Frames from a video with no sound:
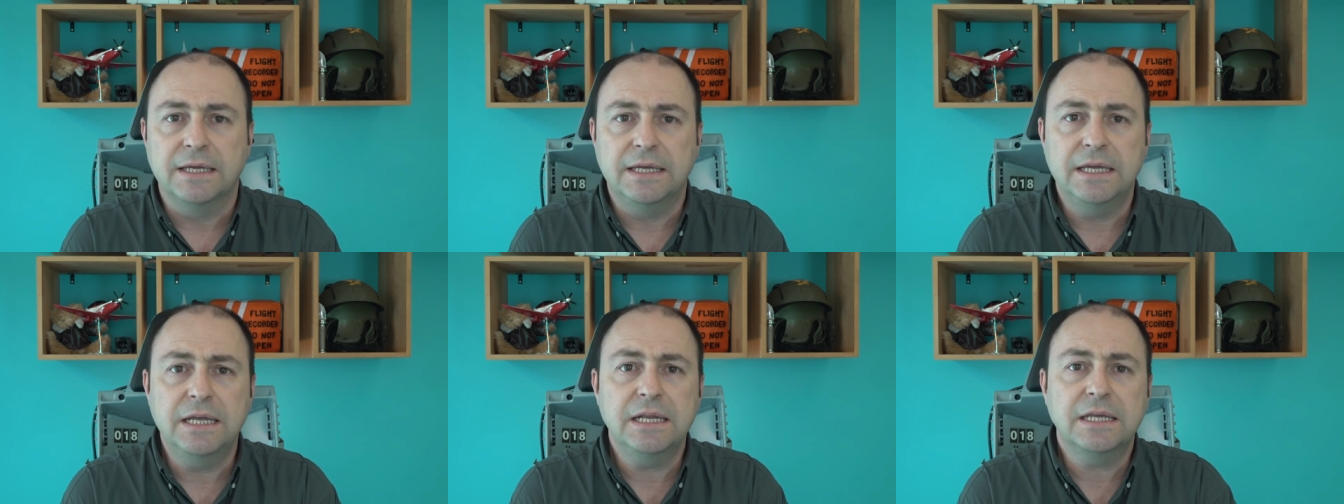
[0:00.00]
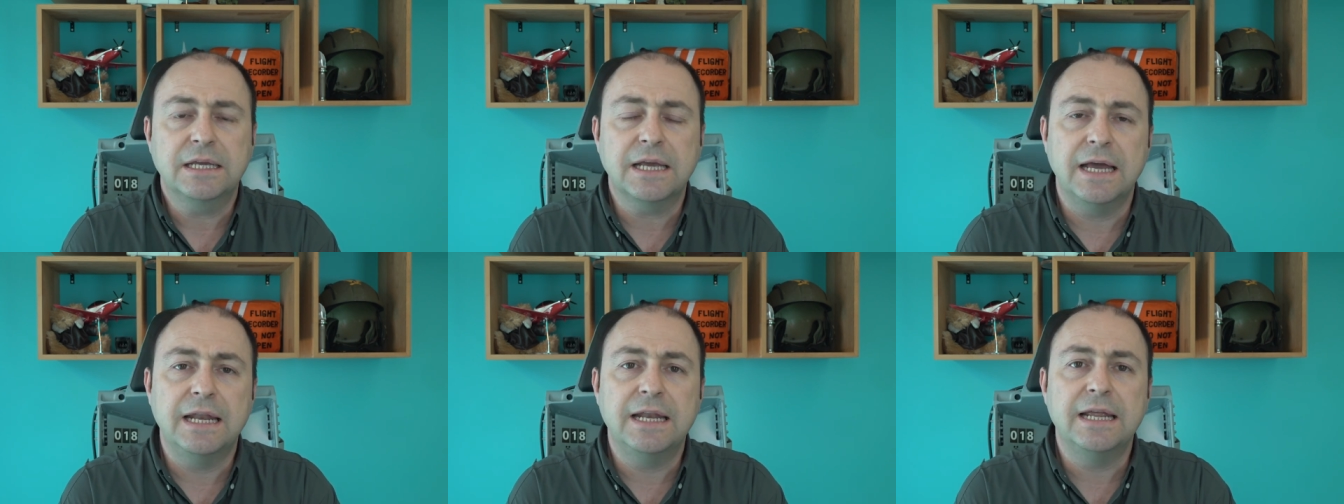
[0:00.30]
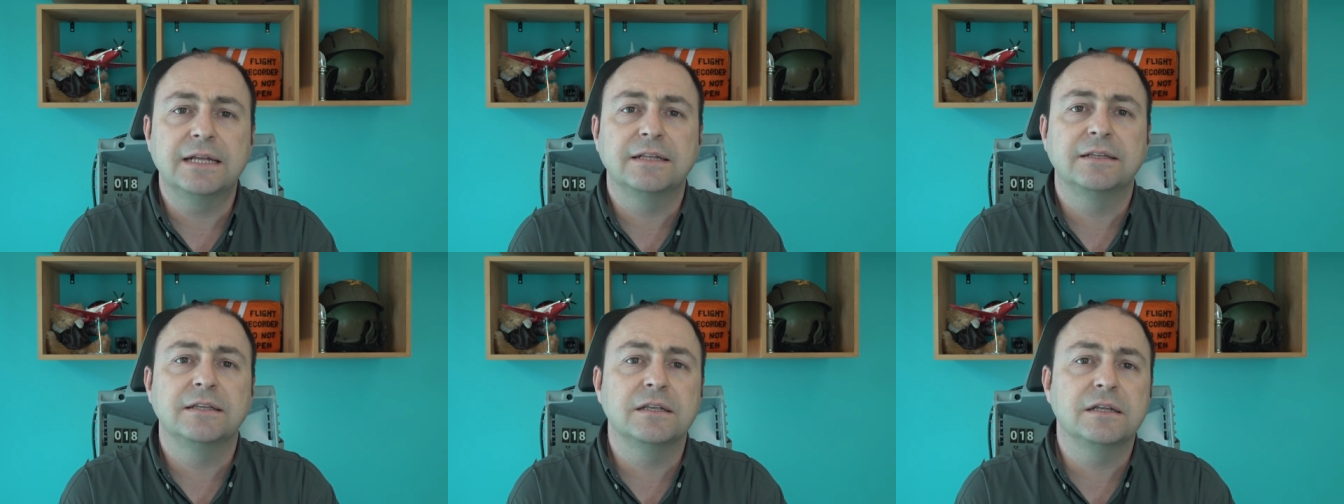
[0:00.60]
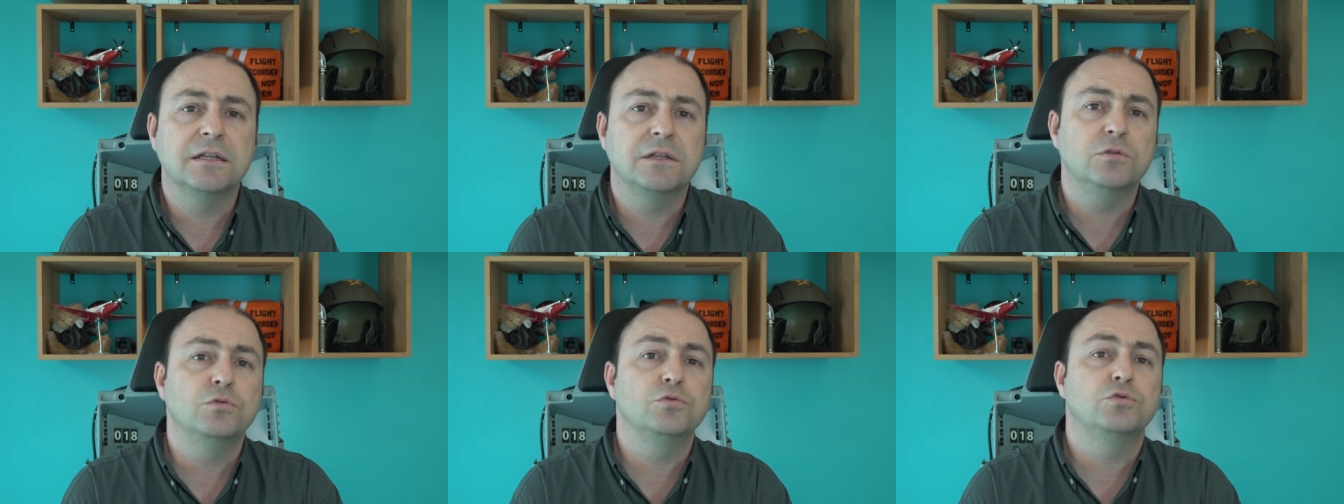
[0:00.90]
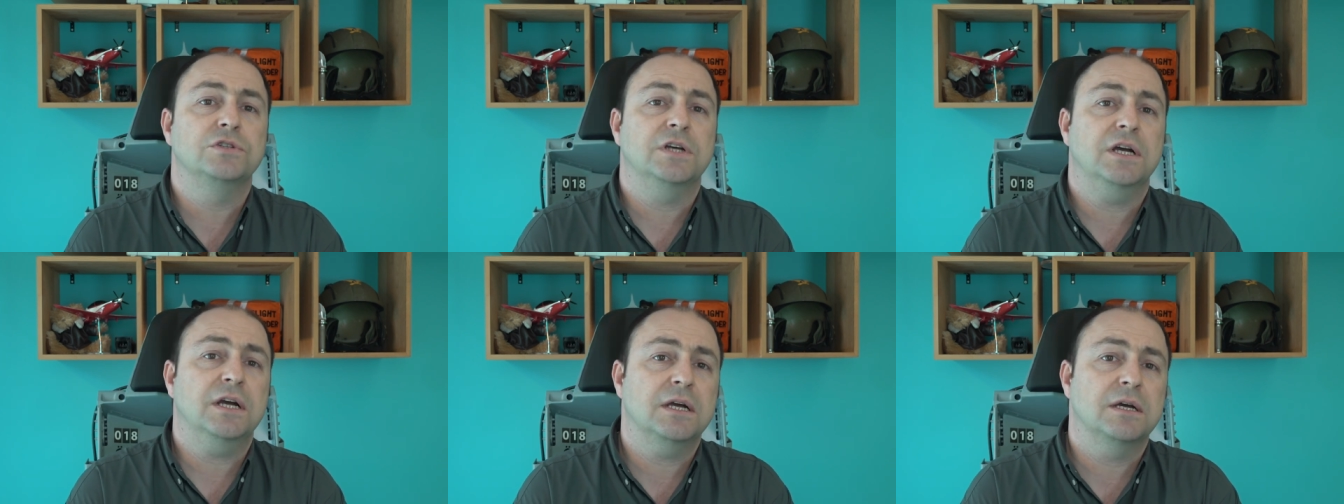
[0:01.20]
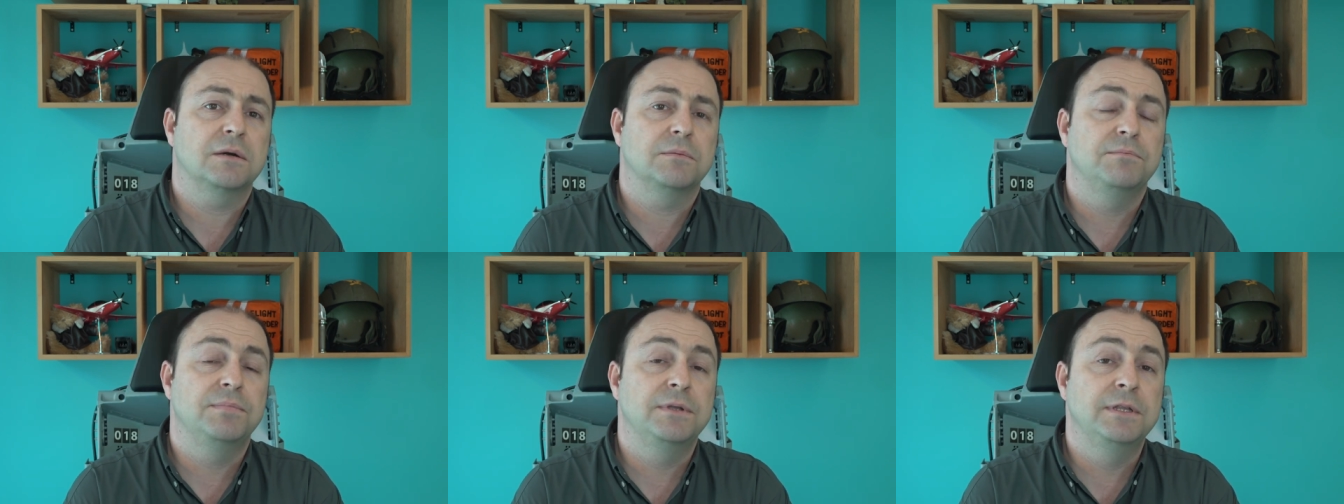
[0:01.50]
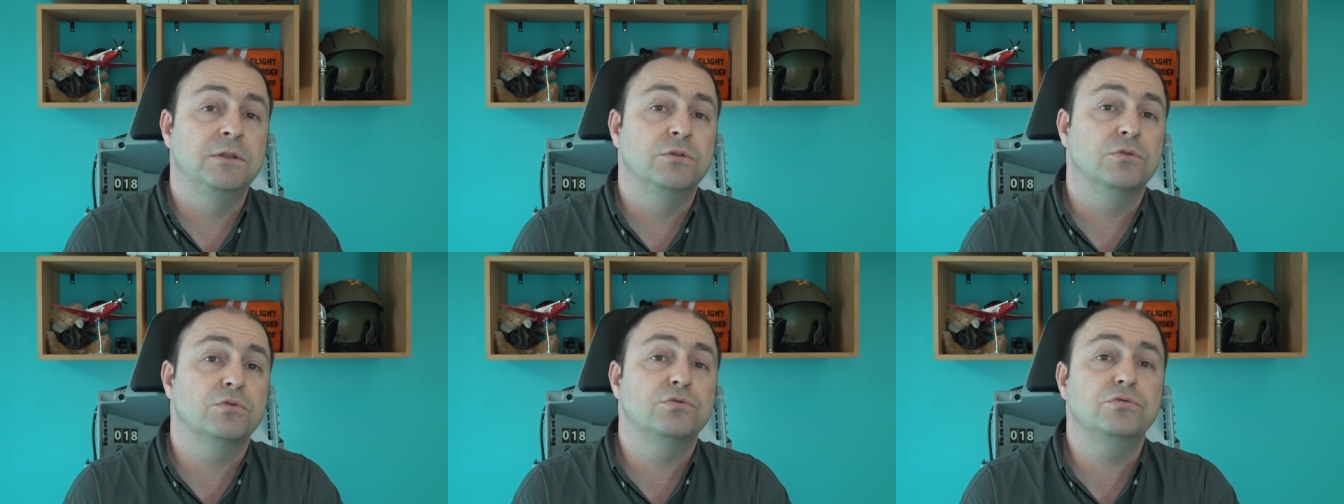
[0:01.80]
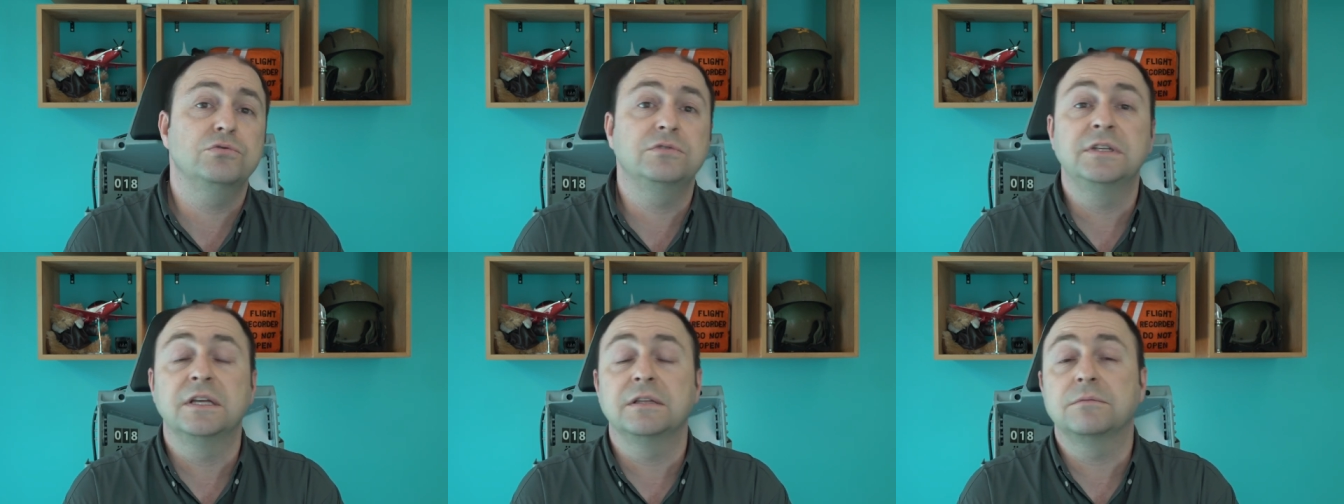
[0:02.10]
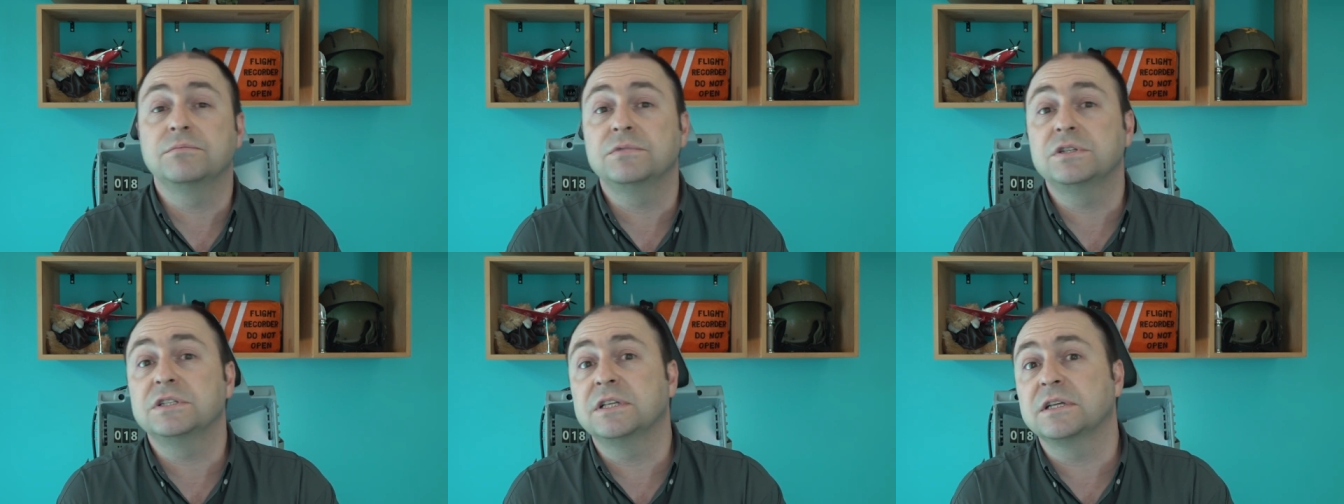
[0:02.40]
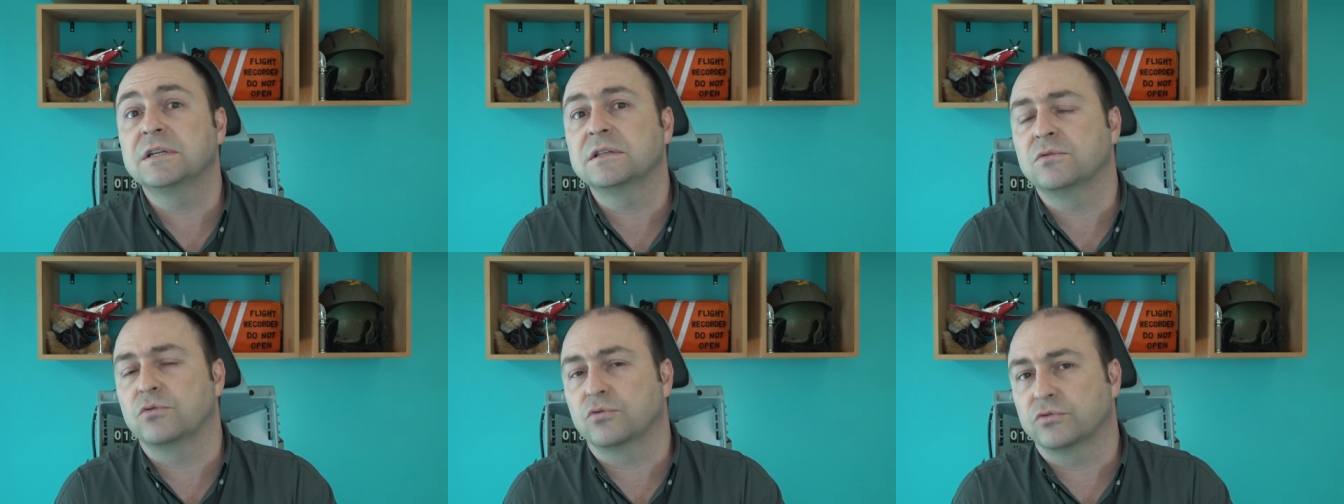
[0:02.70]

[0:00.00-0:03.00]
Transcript: İlk elektrikli uçak 1970'lerin